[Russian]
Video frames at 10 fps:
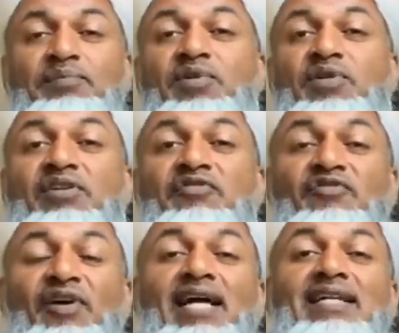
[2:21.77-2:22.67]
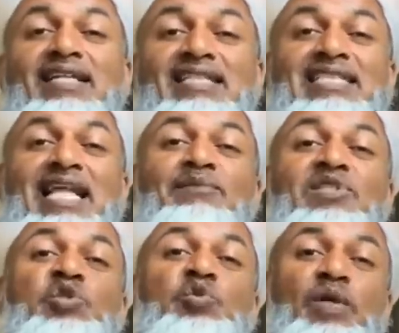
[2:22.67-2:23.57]
ты начнешь чувствовать
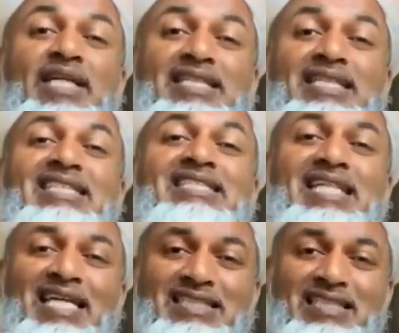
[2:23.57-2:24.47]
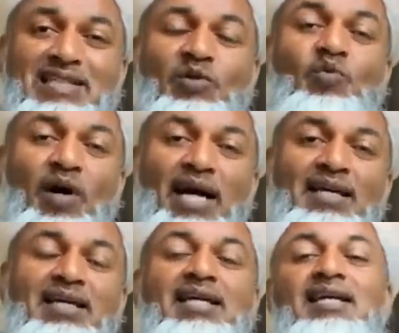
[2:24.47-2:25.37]
вкус ислама. Почему?